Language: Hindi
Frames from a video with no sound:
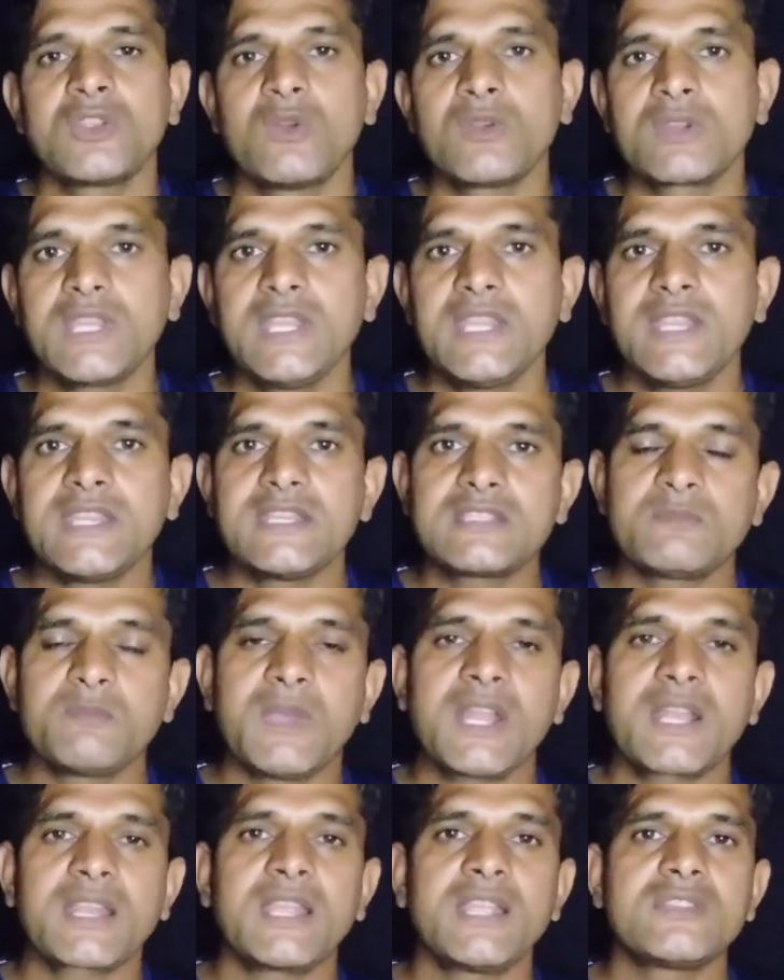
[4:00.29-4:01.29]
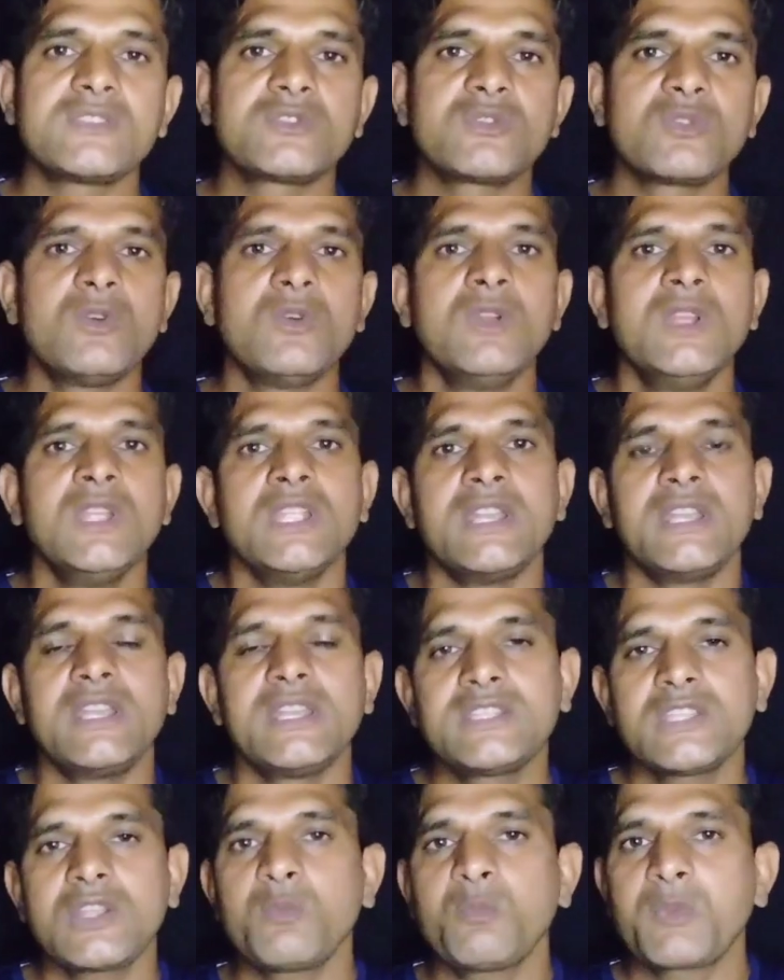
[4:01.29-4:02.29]
क्योंकि इस बार का जो
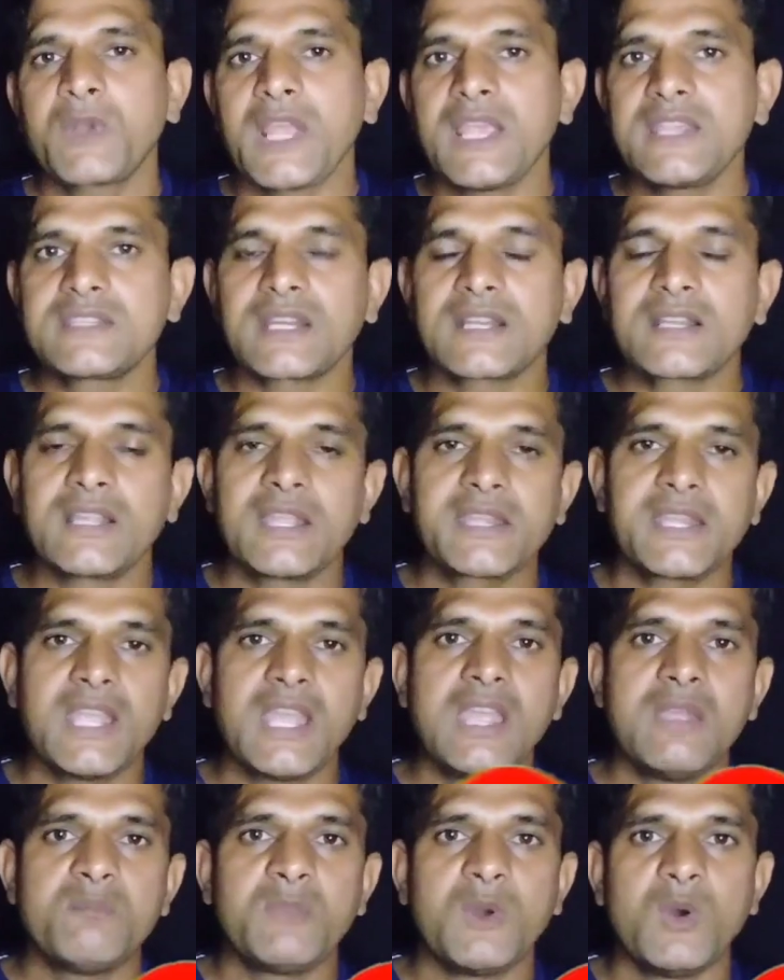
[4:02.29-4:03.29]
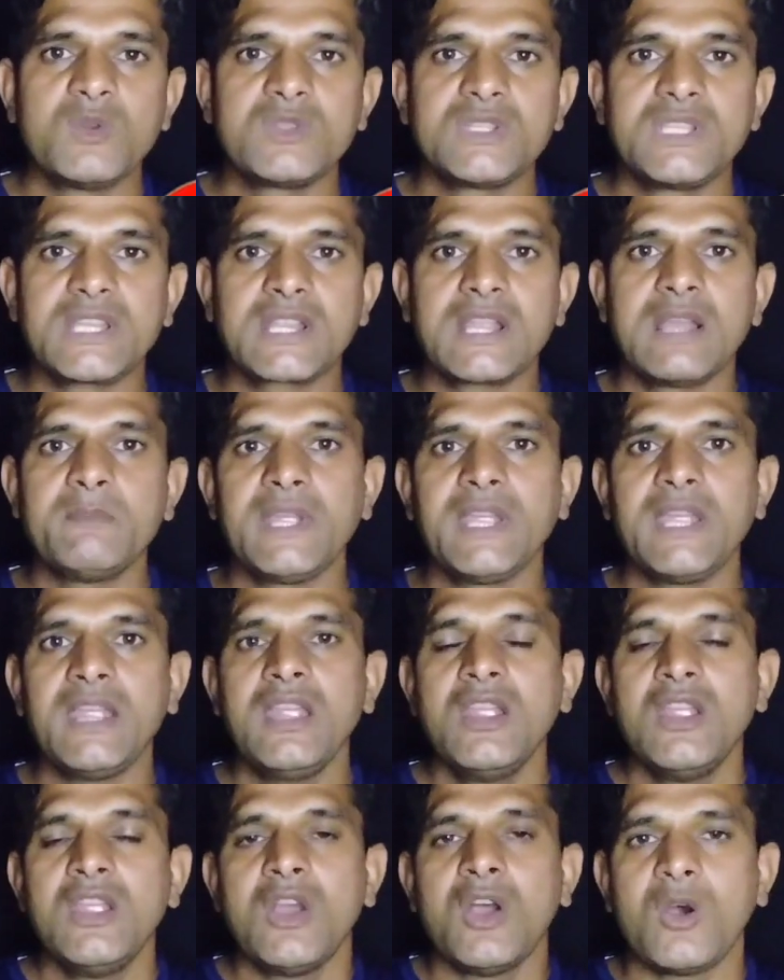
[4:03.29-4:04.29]
रिजर्व प्राइस रखा गया है बहुत ही कम
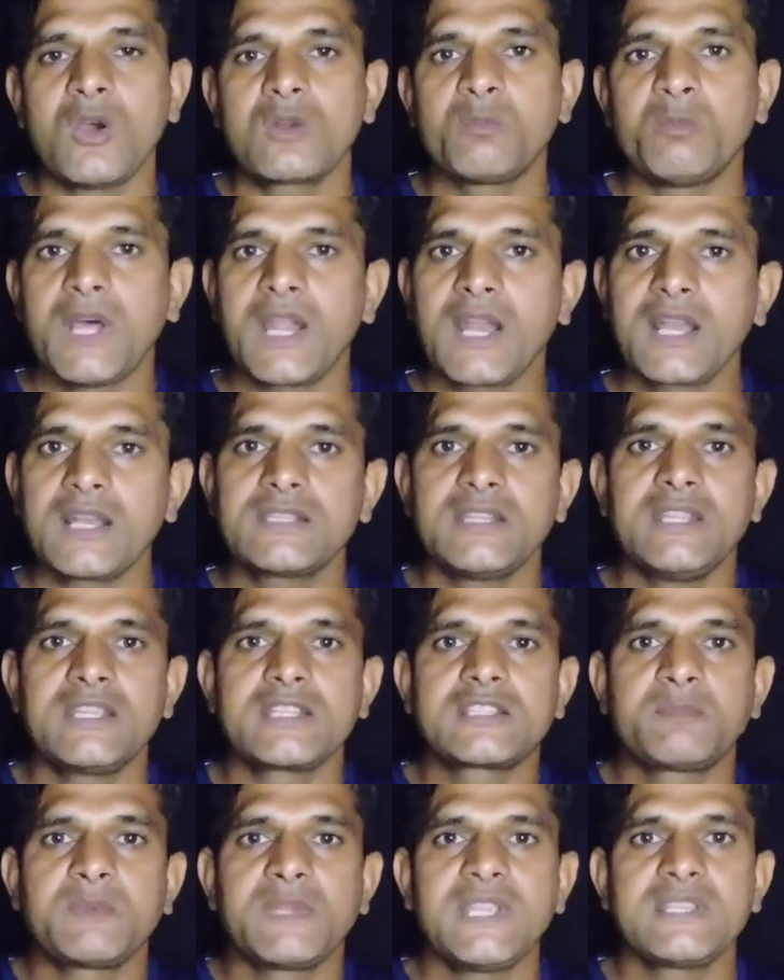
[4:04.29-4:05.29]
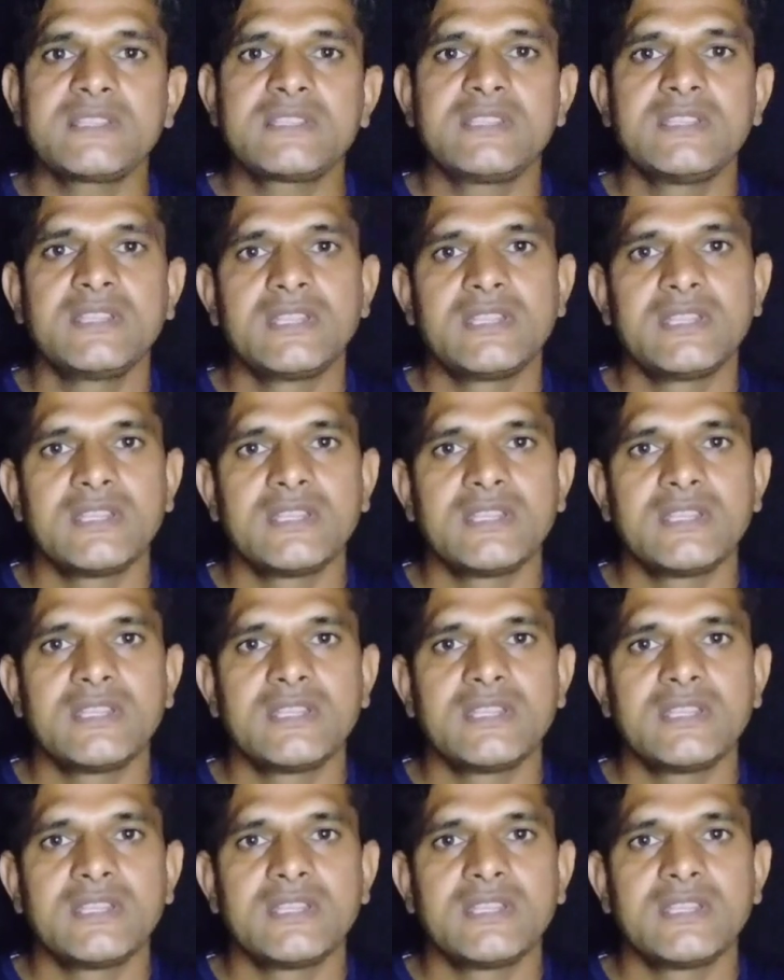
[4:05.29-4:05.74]
है और भारत एक्सप्रेस